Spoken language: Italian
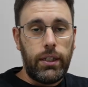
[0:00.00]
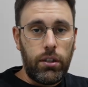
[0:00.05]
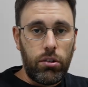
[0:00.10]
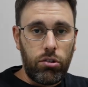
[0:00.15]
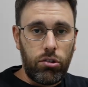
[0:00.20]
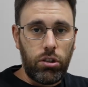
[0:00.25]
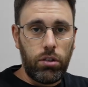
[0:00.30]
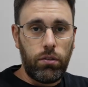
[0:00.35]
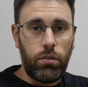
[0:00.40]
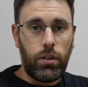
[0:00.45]

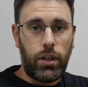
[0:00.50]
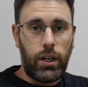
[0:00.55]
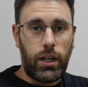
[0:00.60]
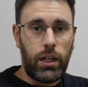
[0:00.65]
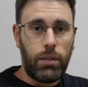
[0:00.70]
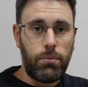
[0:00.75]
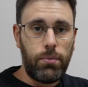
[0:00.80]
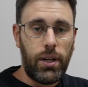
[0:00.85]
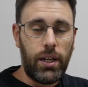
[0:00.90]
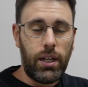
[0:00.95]
ci vorrà
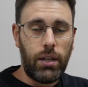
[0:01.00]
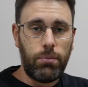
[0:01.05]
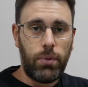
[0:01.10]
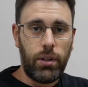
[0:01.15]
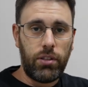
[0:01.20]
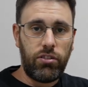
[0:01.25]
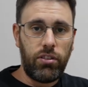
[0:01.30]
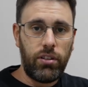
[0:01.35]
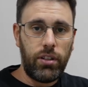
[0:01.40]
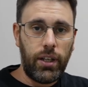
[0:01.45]
una bella
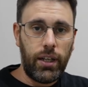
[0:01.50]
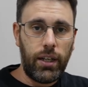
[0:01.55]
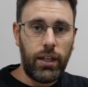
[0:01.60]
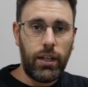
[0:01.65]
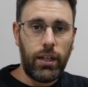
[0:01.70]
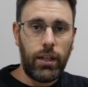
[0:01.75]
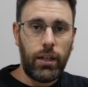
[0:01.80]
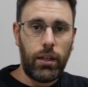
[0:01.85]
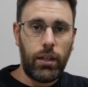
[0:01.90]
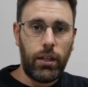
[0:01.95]

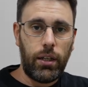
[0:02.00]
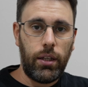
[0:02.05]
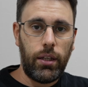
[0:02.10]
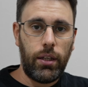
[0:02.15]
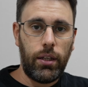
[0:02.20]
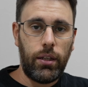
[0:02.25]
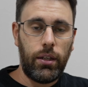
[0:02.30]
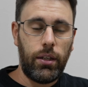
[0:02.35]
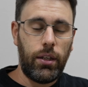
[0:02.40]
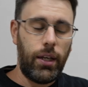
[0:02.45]
bacinella
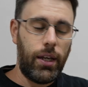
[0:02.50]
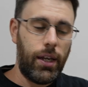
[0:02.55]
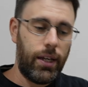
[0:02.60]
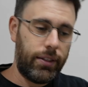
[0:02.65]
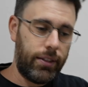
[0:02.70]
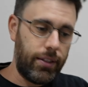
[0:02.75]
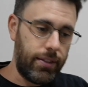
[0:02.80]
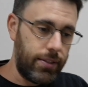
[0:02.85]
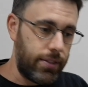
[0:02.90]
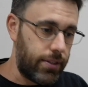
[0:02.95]
e, e
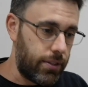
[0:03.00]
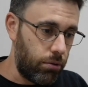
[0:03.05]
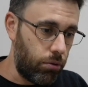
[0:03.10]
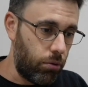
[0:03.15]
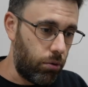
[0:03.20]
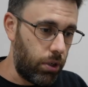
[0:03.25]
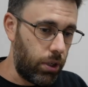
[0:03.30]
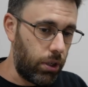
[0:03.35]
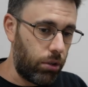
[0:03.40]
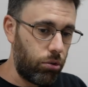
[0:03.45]

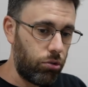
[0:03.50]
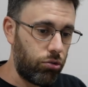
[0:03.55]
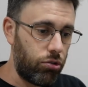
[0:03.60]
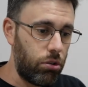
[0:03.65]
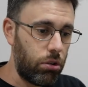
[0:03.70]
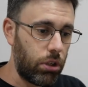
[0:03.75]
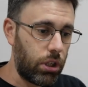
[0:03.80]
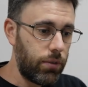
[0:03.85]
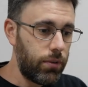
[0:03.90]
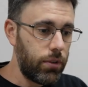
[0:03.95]
attenzione, il
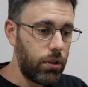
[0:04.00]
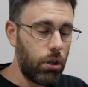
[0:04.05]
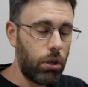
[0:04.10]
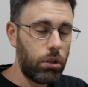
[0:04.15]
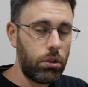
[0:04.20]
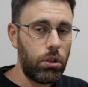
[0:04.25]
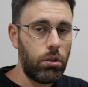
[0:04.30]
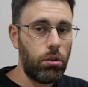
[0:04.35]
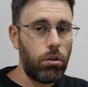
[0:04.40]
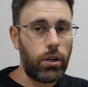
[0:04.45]
consiglio che vi do è
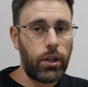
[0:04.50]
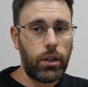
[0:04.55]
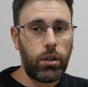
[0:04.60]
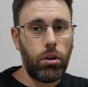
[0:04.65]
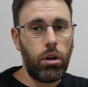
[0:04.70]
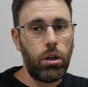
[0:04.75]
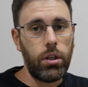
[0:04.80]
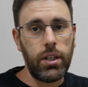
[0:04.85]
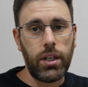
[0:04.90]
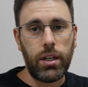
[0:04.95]
di non
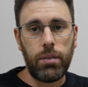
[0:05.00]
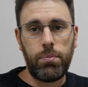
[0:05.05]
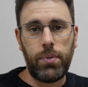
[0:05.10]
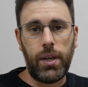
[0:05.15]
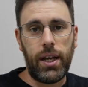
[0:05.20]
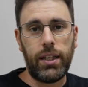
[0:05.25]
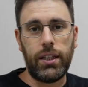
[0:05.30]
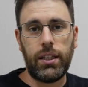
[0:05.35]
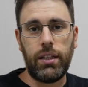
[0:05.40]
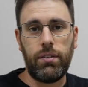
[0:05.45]
raccogliere
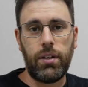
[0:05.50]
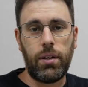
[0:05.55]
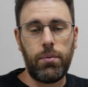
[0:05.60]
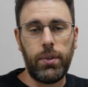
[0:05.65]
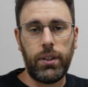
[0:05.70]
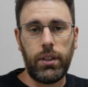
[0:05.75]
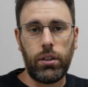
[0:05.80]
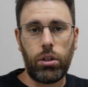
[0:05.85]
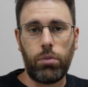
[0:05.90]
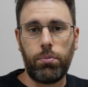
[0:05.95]
piante
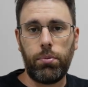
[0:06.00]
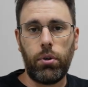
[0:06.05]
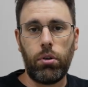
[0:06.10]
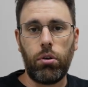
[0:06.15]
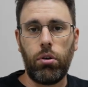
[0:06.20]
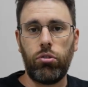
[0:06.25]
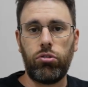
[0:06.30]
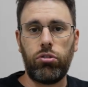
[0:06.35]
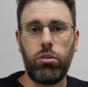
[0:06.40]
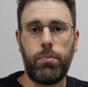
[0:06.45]
veramente troppo
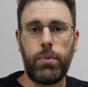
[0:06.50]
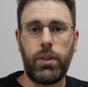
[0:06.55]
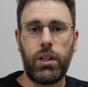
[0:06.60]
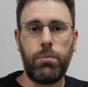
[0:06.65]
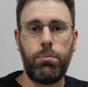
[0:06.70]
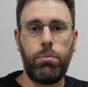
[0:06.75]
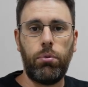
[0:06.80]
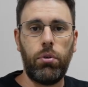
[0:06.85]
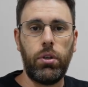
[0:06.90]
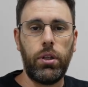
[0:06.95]
grosse, perché
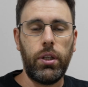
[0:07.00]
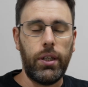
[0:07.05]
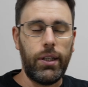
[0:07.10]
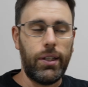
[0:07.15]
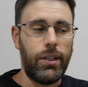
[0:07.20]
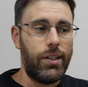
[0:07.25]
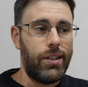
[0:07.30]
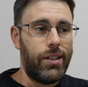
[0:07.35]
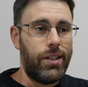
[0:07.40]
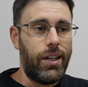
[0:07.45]
poi
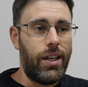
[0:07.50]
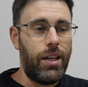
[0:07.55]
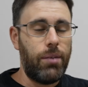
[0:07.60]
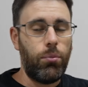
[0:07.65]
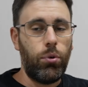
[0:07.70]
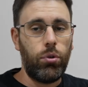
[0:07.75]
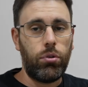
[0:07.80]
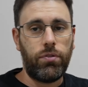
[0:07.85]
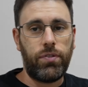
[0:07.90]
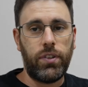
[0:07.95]
è
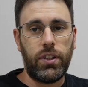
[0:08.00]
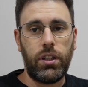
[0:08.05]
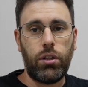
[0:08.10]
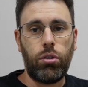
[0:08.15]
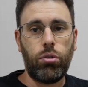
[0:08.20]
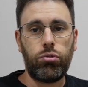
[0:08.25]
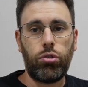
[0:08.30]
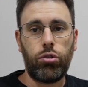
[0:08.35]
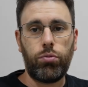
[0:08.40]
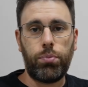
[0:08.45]
molto
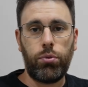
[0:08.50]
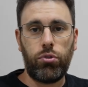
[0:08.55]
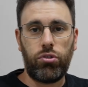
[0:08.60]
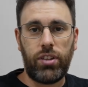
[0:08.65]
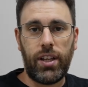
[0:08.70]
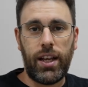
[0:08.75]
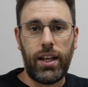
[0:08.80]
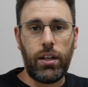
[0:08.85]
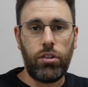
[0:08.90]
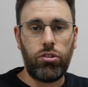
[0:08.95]
faticoso
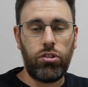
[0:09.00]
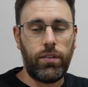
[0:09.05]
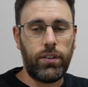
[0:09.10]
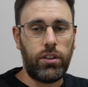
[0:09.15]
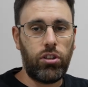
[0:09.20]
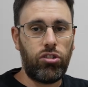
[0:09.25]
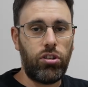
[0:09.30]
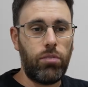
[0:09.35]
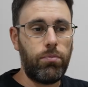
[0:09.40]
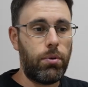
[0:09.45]
spostare, cioè
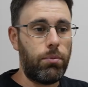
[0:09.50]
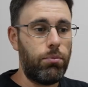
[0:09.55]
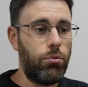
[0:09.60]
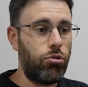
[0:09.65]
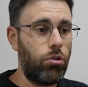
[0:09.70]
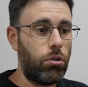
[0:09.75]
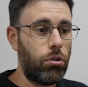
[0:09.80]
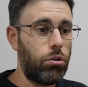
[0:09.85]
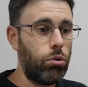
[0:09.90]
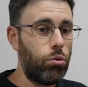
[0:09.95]
avete sempre
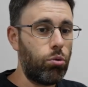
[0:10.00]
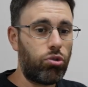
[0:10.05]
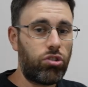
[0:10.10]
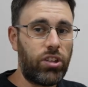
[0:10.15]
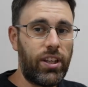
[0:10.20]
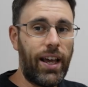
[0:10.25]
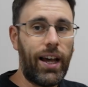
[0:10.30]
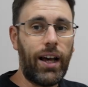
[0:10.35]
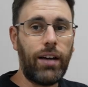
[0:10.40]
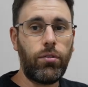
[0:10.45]
bisogno di uno
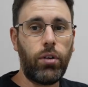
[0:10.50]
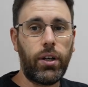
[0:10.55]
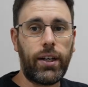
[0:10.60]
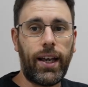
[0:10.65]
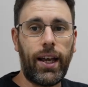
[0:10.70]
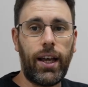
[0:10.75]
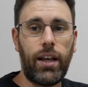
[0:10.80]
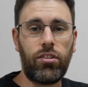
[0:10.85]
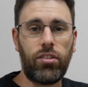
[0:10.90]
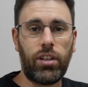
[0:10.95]
schiavo a
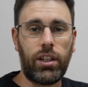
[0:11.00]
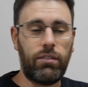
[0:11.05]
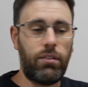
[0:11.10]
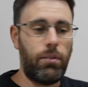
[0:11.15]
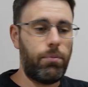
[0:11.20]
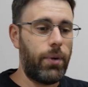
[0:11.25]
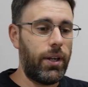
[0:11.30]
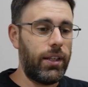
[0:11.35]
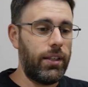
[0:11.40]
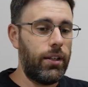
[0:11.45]
casa che vi
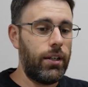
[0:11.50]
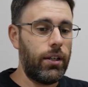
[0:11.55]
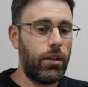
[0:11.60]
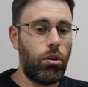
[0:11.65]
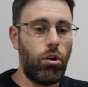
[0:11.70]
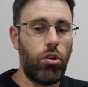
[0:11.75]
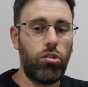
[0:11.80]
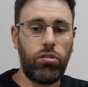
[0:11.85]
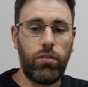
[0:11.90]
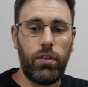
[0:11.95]
prende le
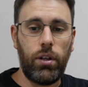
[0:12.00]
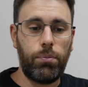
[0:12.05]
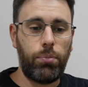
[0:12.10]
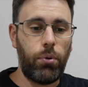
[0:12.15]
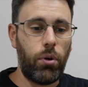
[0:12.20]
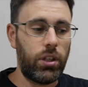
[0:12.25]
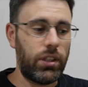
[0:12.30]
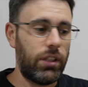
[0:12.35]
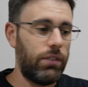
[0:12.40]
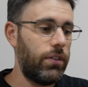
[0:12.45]
cose, ve le
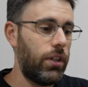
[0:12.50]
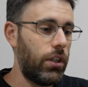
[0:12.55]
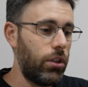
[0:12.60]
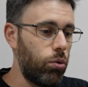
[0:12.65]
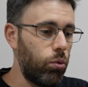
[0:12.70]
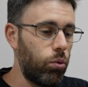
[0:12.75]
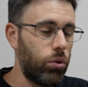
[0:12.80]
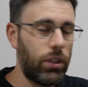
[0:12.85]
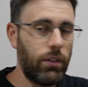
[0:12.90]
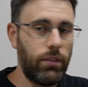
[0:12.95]
porta, vi
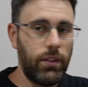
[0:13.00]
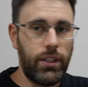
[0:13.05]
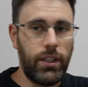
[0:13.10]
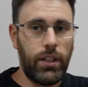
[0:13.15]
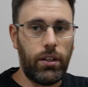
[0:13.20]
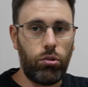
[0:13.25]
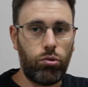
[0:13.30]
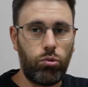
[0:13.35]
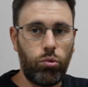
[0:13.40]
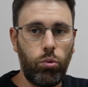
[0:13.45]
aiuta, vi
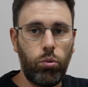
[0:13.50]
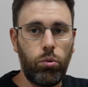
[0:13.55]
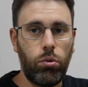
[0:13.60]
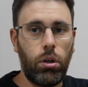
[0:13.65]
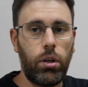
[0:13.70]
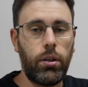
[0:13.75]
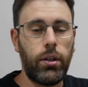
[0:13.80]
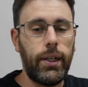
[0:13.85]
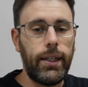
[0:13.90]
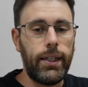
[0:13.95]
tira su,
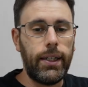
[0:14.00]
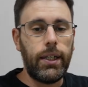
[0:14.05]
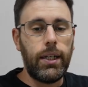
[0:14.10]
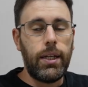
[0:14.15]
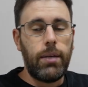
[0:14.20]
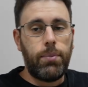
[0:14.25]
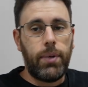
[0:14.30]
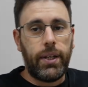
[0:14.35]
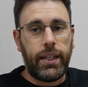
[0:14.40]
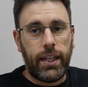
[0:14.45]
no?
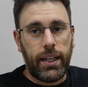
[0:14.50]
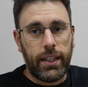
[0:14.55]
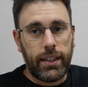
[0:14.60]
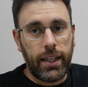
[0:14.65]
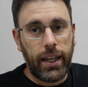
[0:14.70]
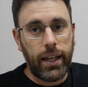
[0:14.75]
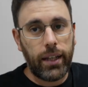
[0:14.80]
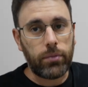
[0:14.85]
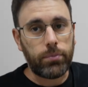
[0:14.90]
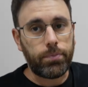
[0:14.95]
Per
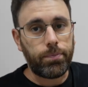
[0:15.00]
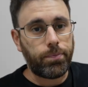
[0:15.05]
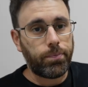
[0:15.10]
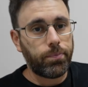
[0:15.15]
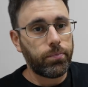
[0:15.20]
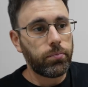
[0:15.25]
carità,